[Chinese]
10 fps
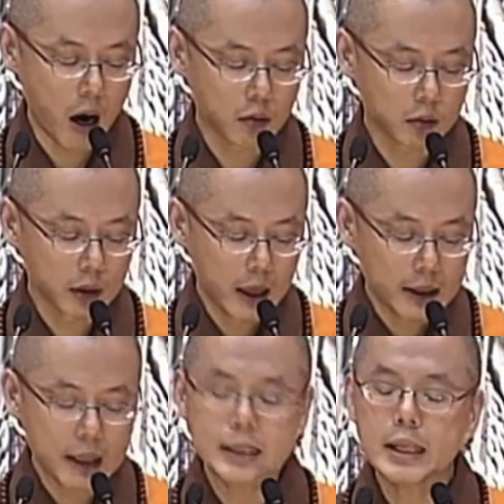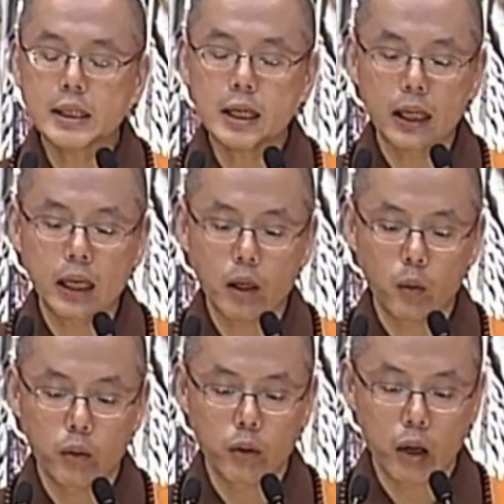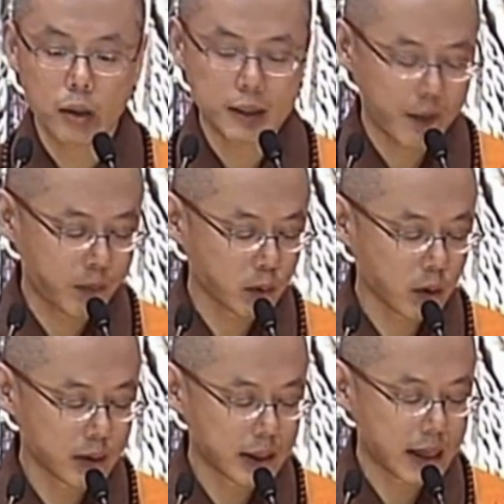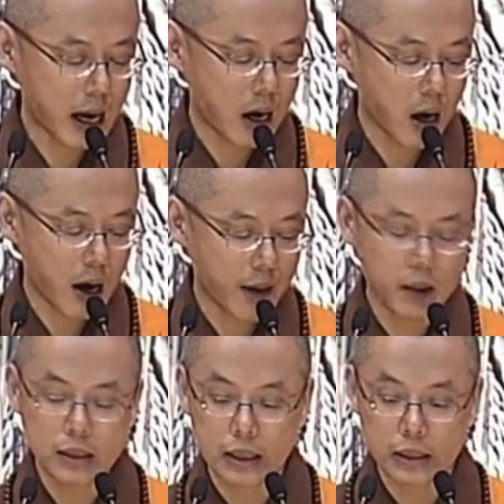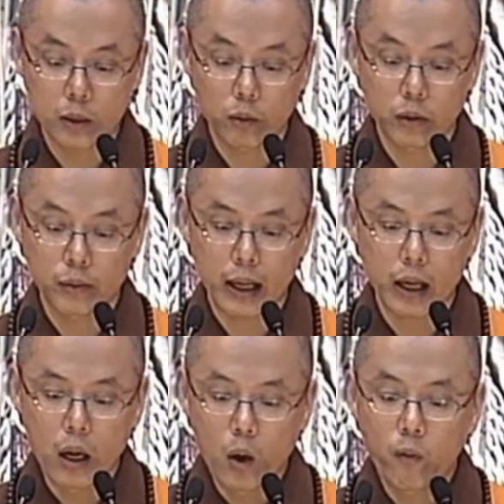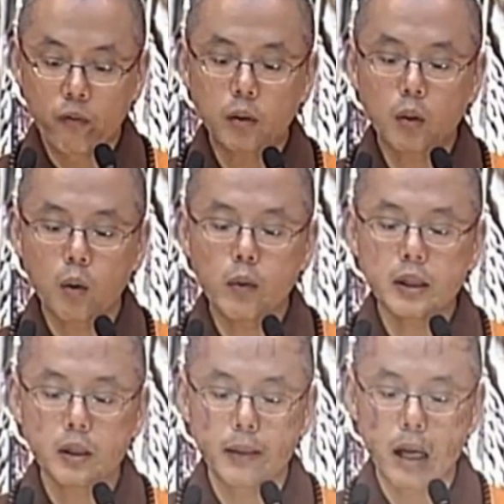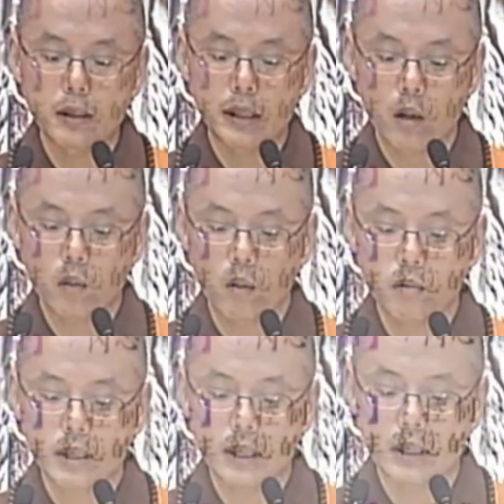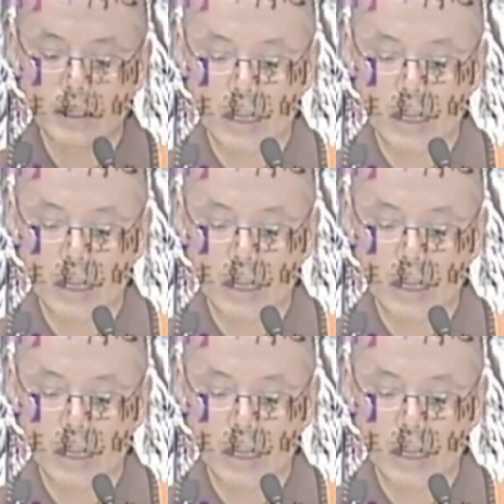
好。那在这里，我又要再补充一下，好，还没有讲经文，对不对？佛陀为什么要教空性的